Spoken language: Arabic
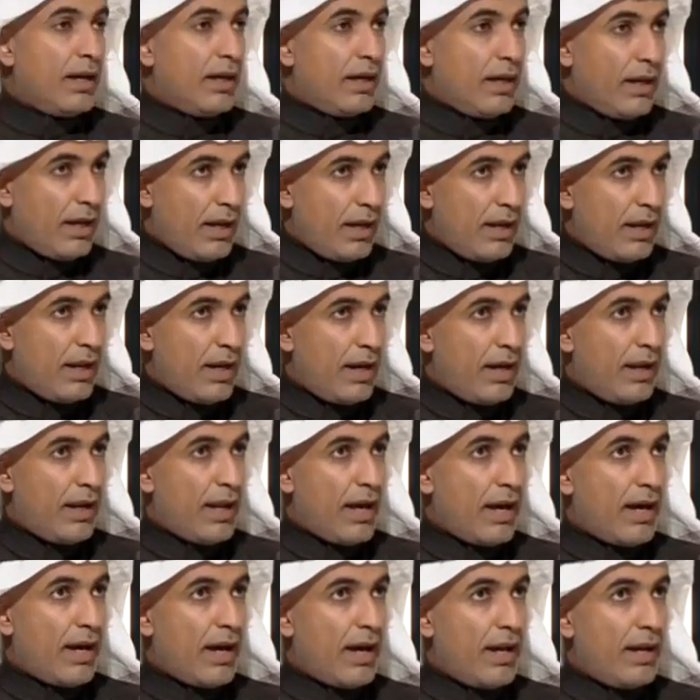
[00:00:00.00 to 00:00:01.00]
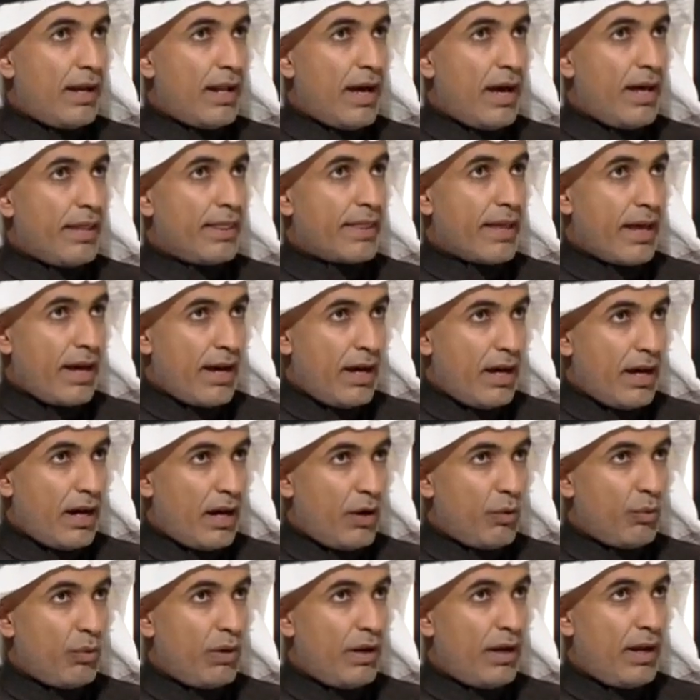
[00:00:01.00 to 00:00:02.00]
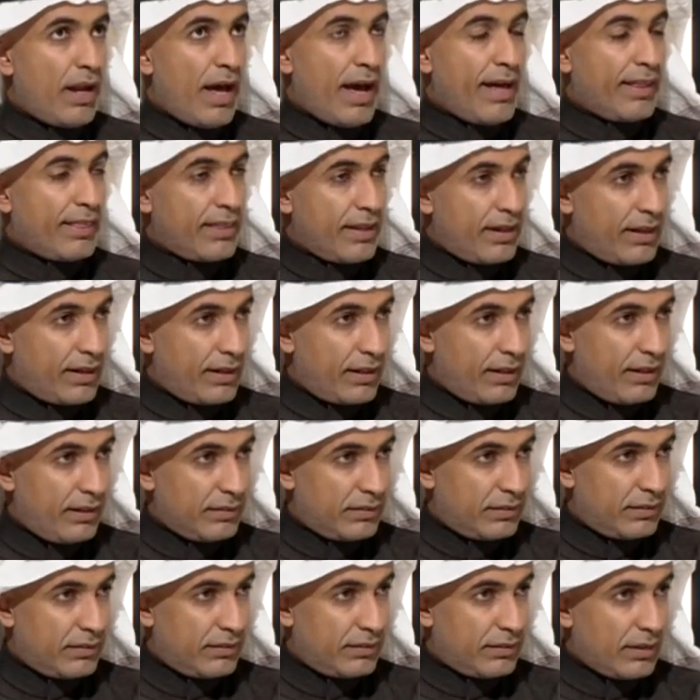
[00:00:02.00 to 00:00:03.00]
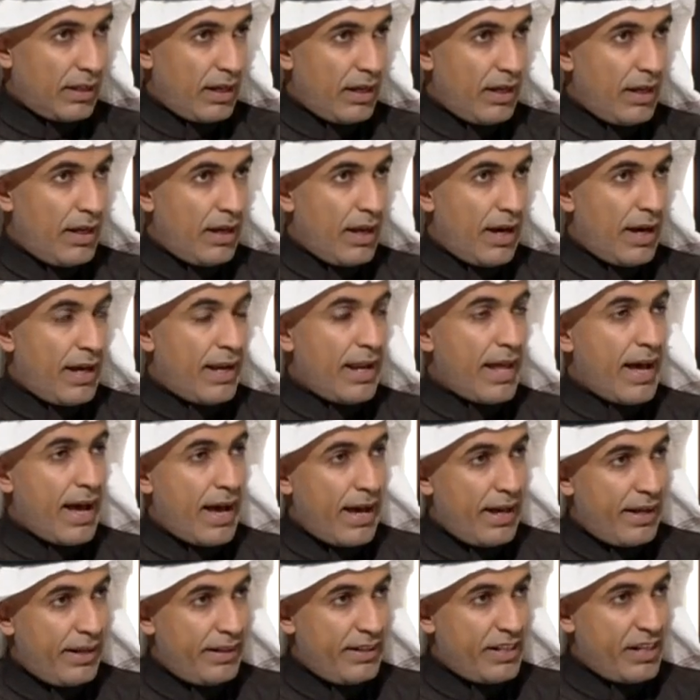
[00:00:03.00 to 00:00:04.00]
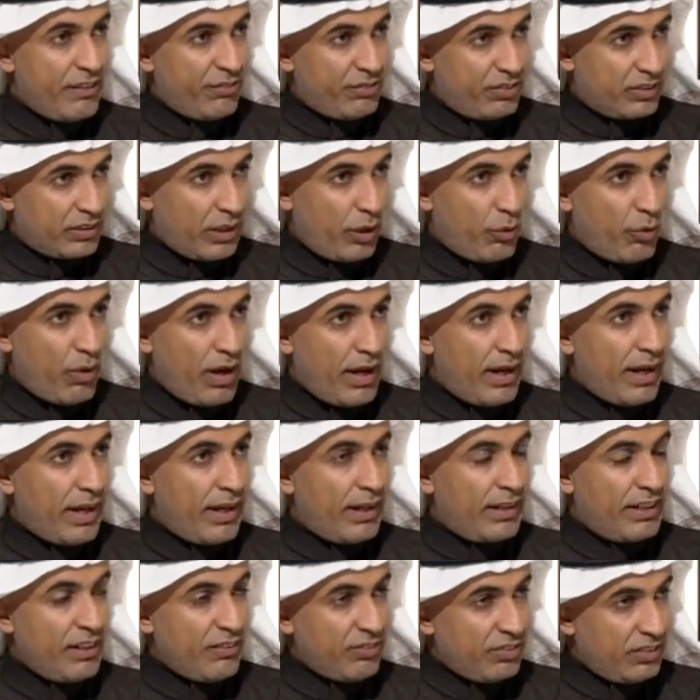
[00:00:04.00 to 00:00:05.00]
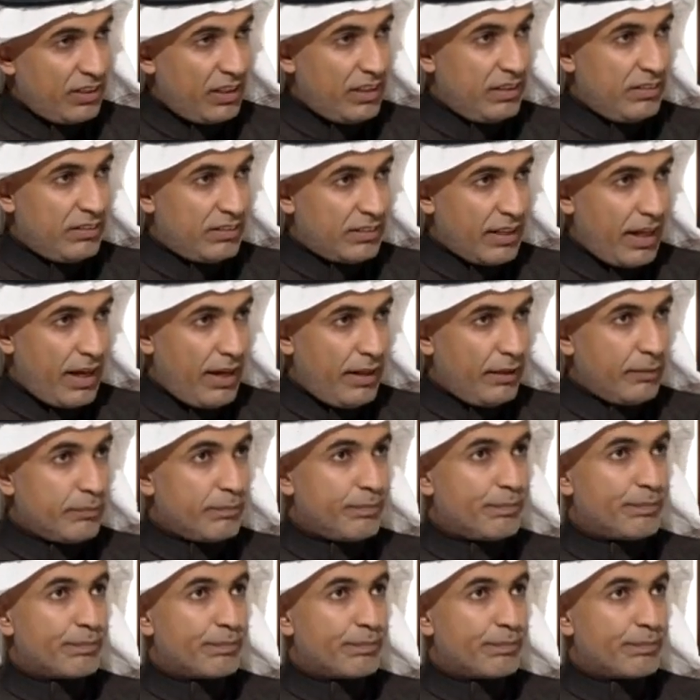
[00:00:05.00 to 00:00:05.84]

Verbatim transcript: للنفس الاذى او الاثر على النفس او على نفس الانسان